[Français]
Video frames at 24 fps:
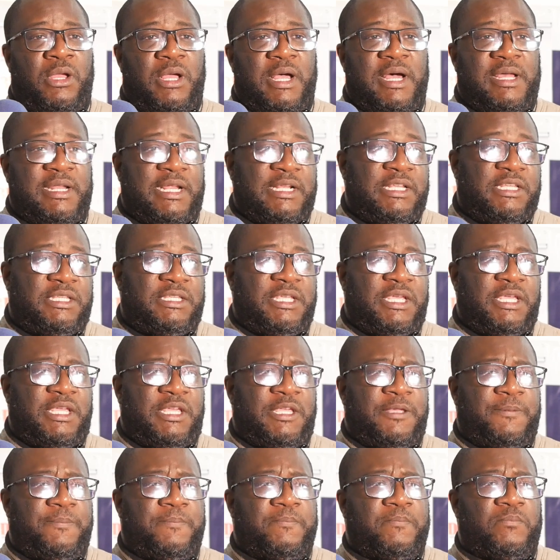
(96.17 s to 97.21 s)
En
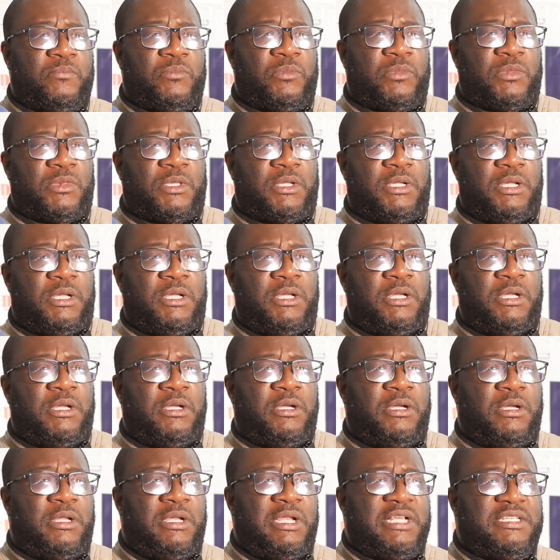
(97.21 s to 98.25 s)
réalité,
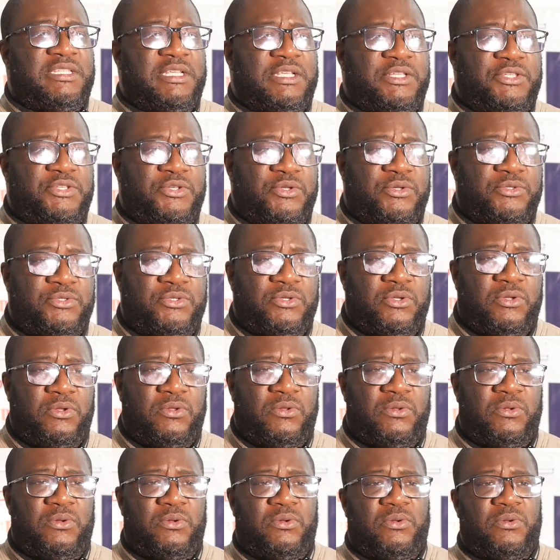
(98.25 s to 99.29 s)
euh,
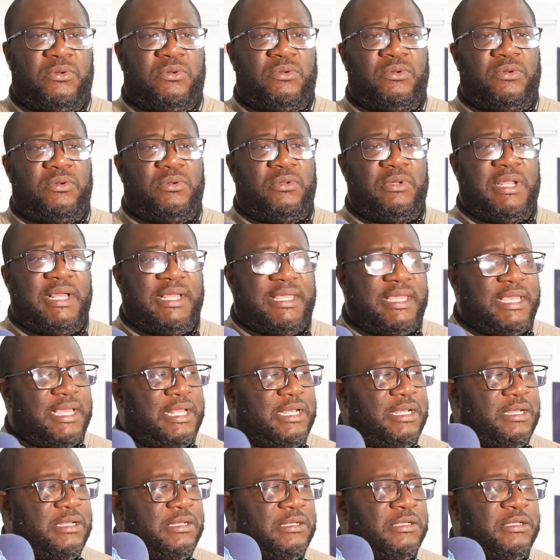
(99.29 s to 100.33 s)
selon
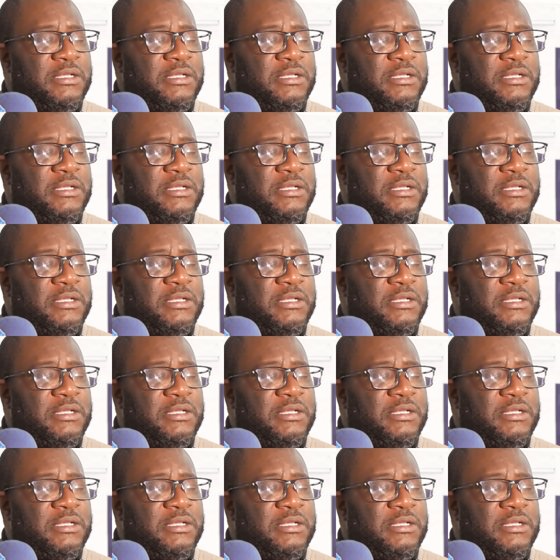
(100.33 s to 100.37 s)
laquelle